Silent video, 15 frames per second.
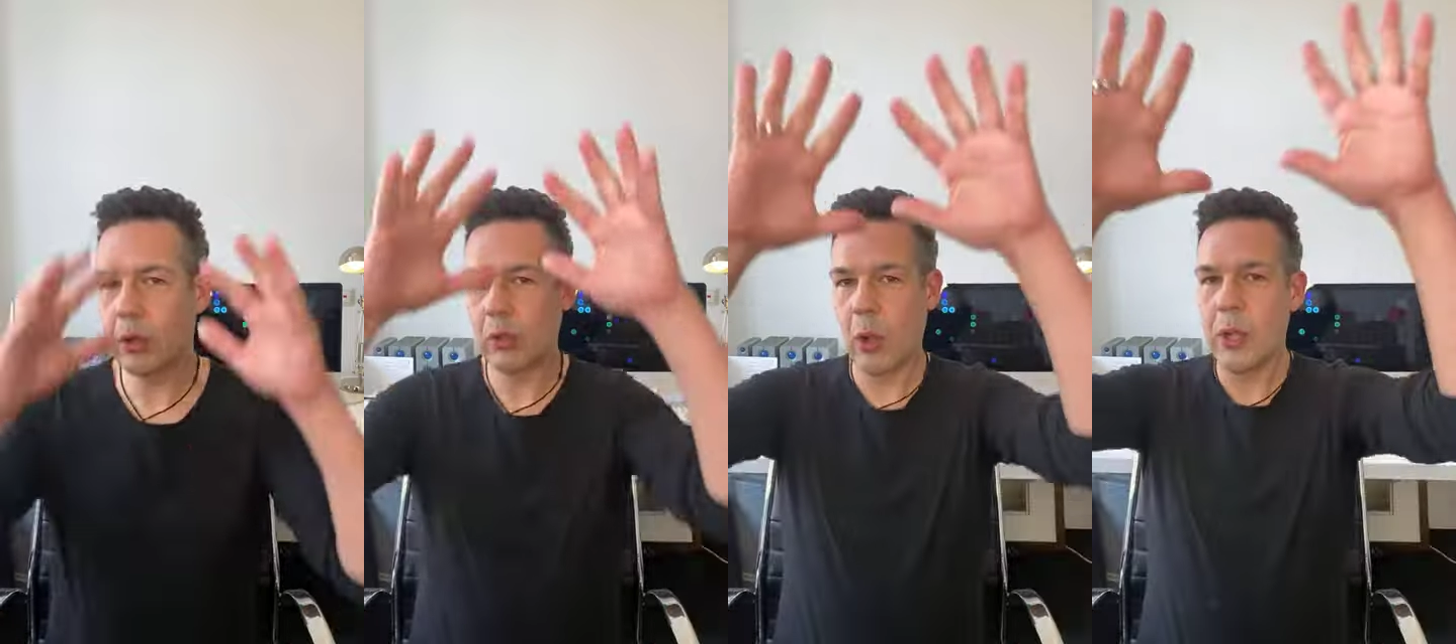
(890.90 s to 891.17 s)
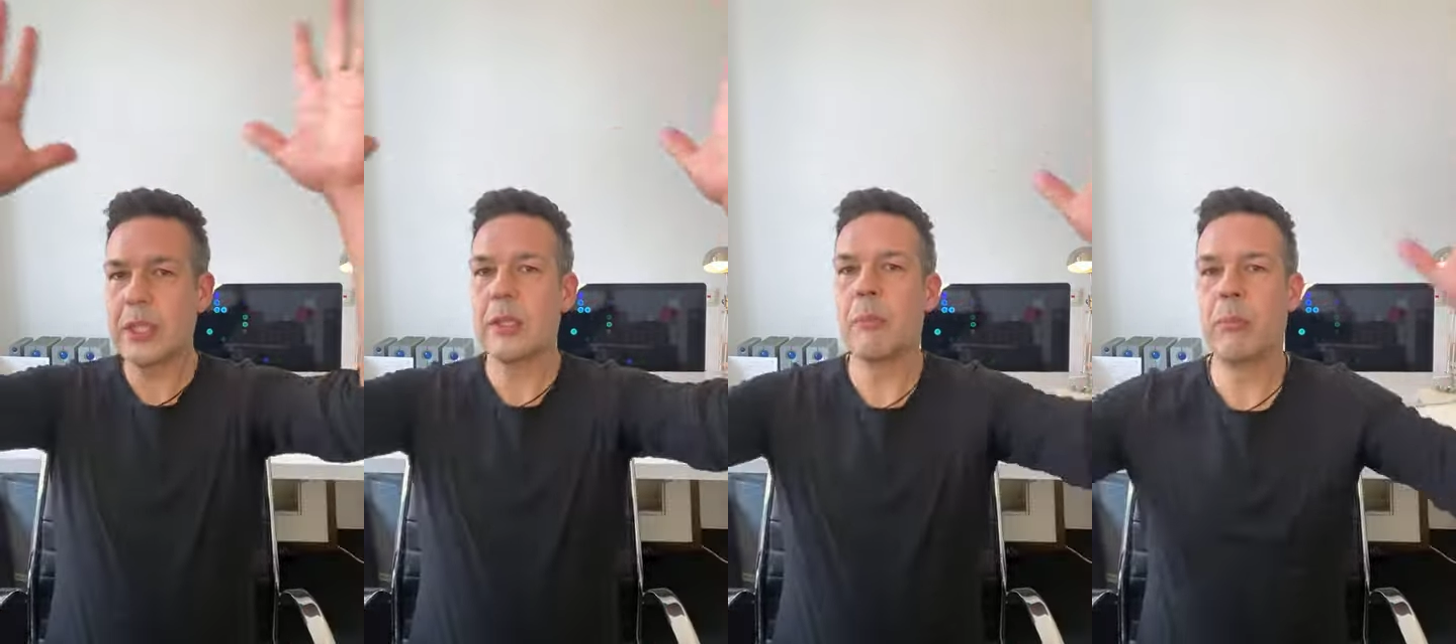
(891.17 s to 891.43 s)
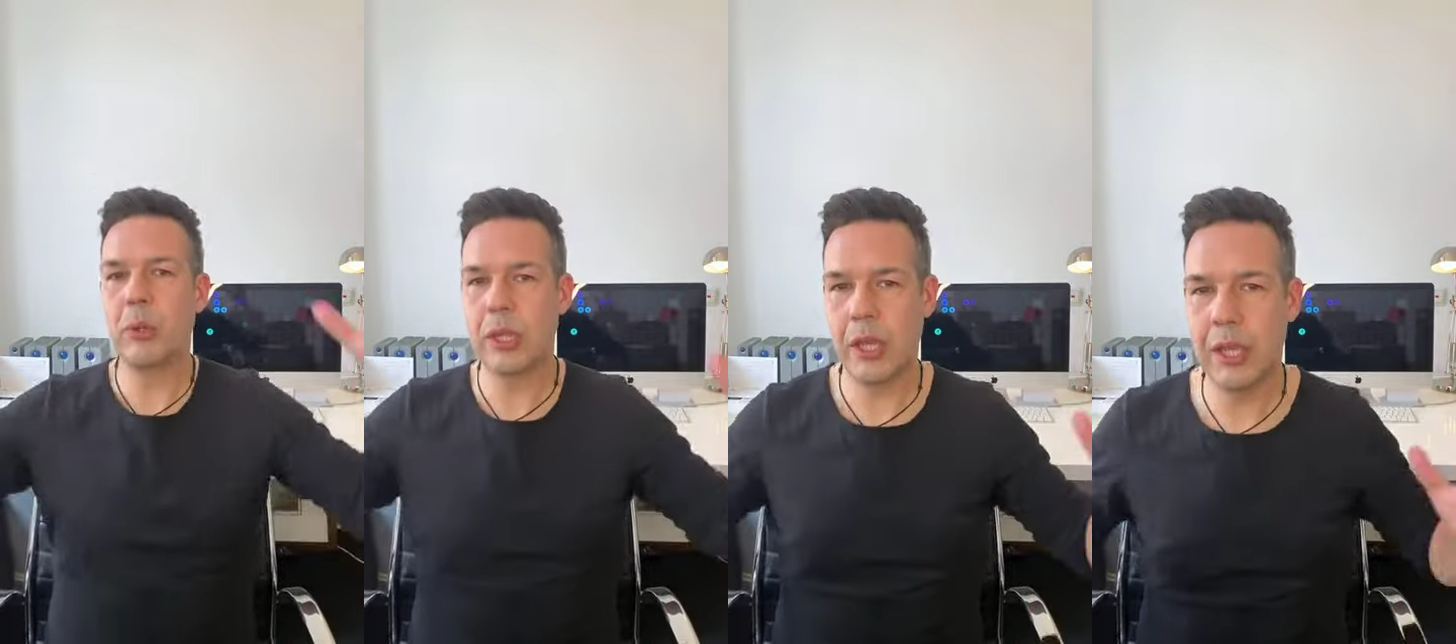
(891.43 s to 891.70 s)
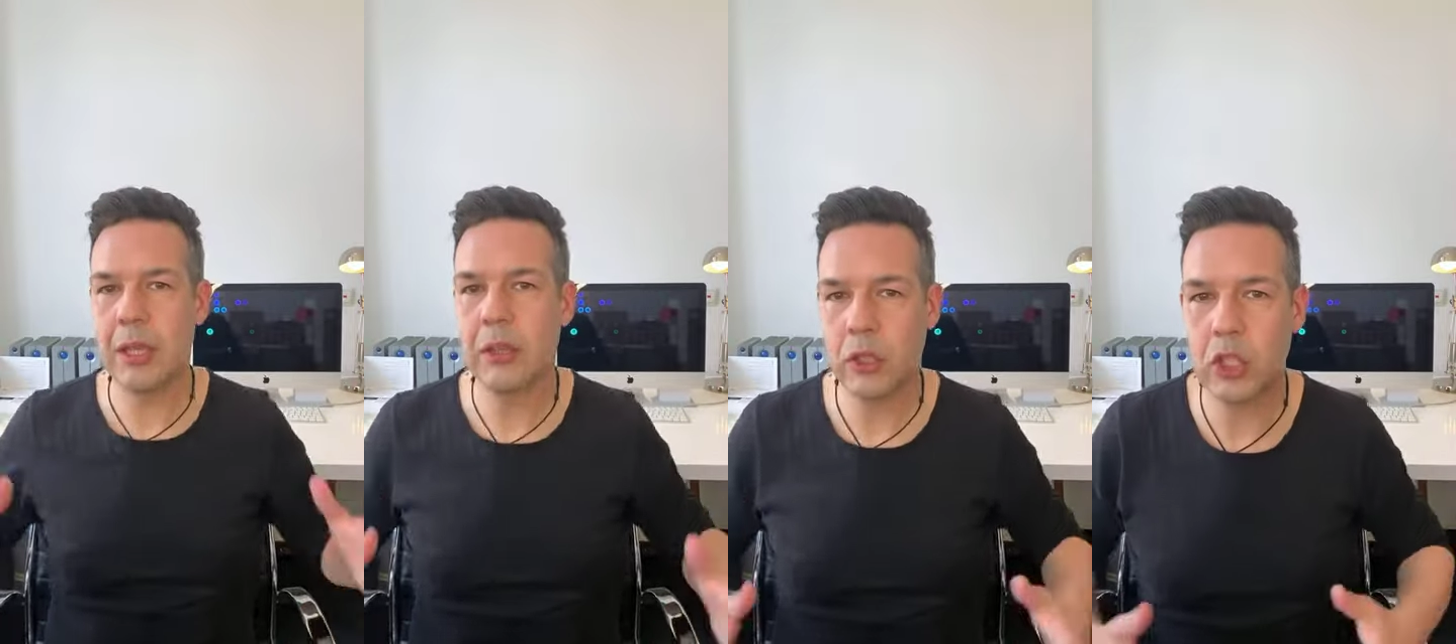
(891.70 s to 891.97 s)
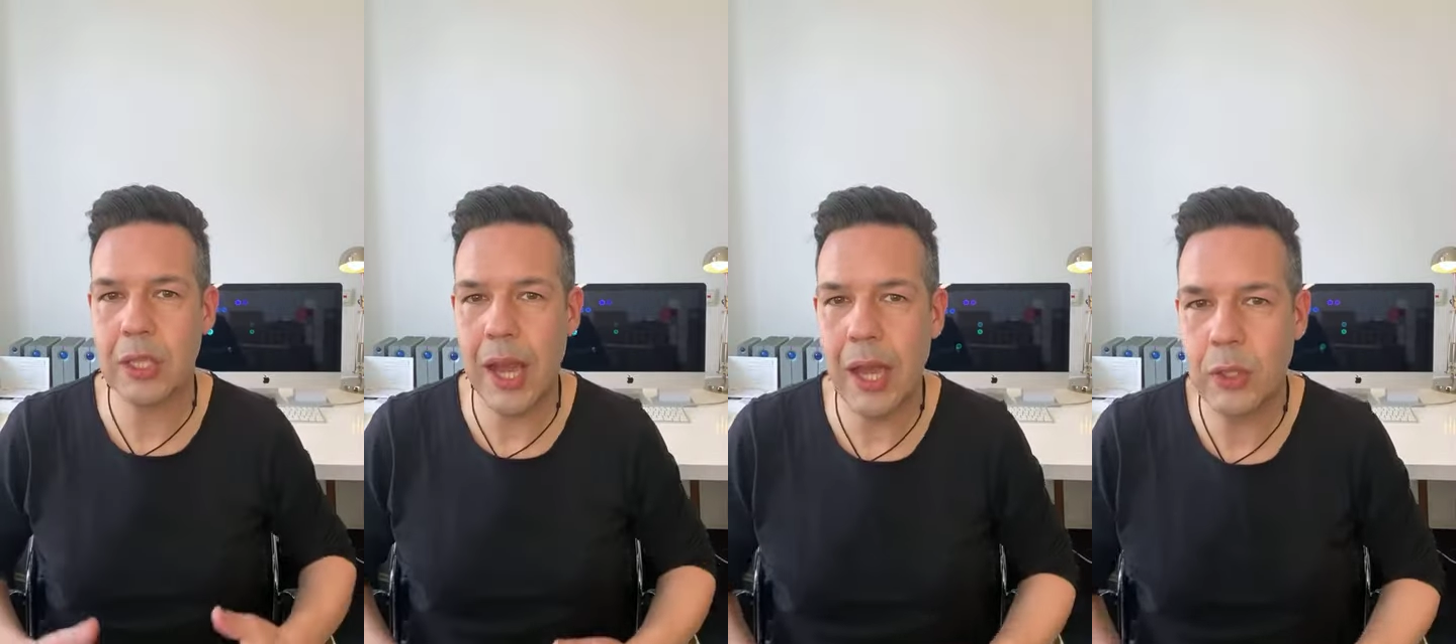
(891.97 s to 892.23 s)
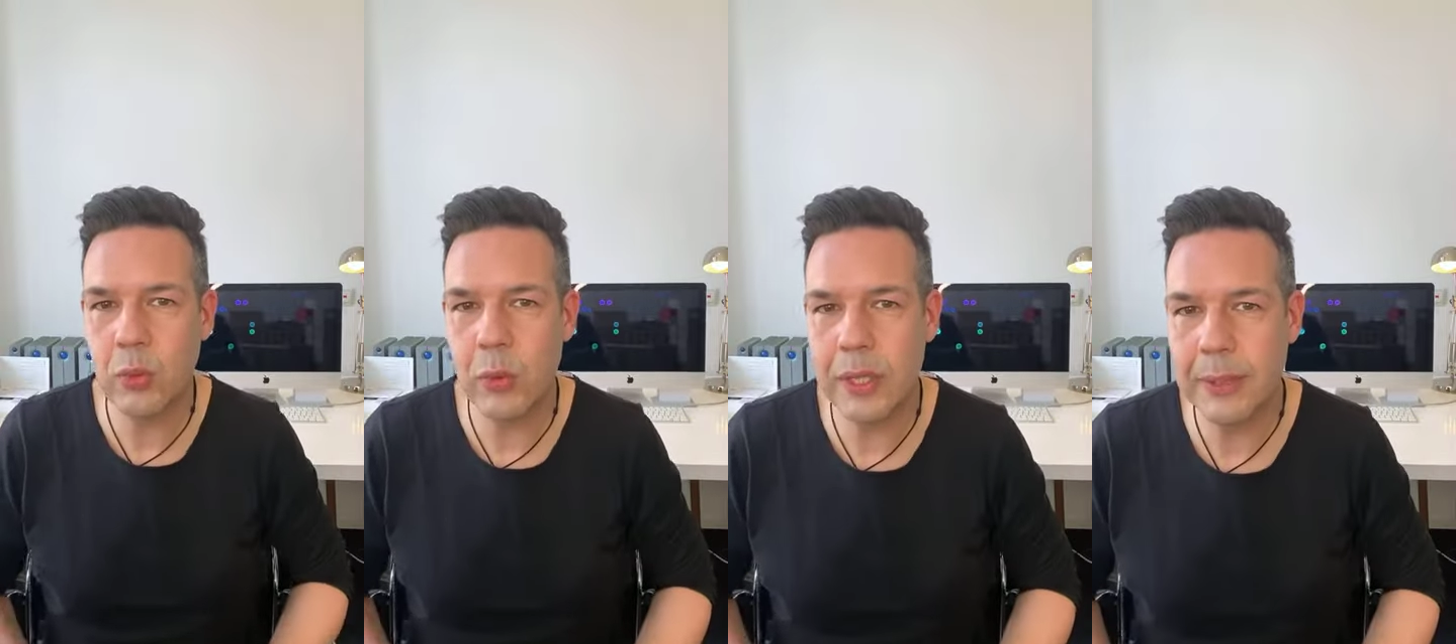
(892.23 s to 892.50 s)
goldene
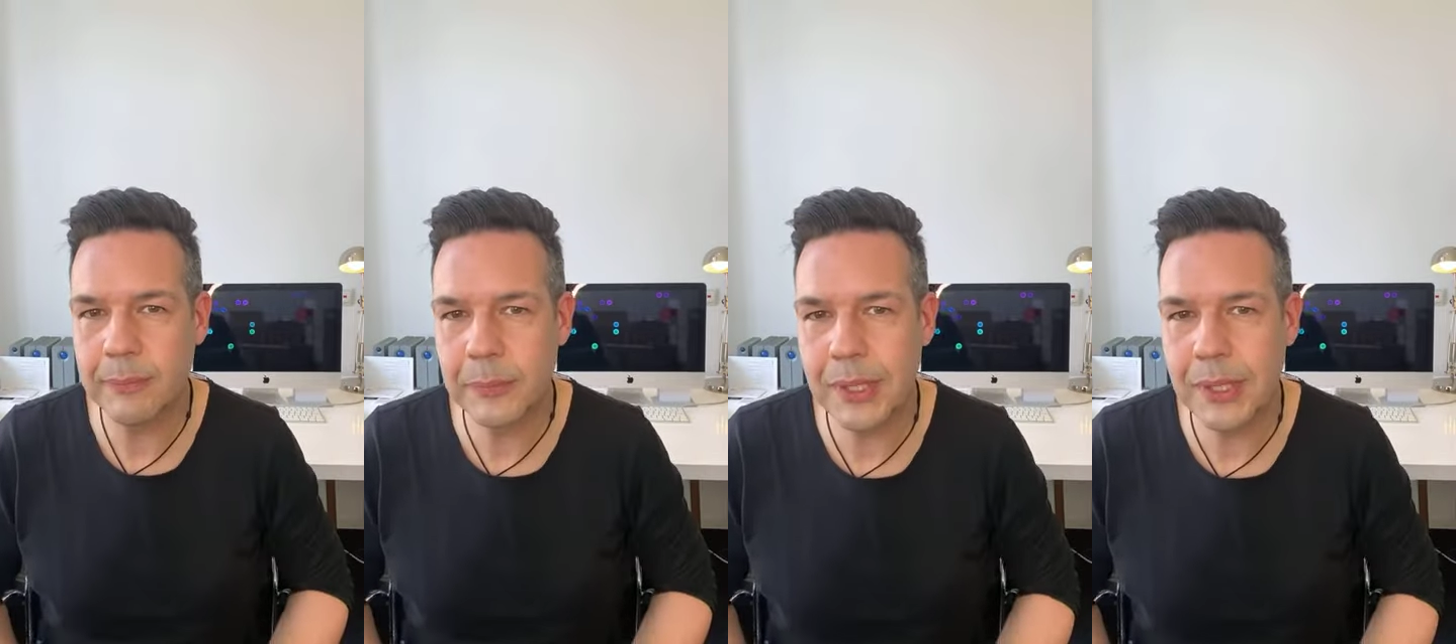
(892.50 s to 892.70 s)
Buddha-Statue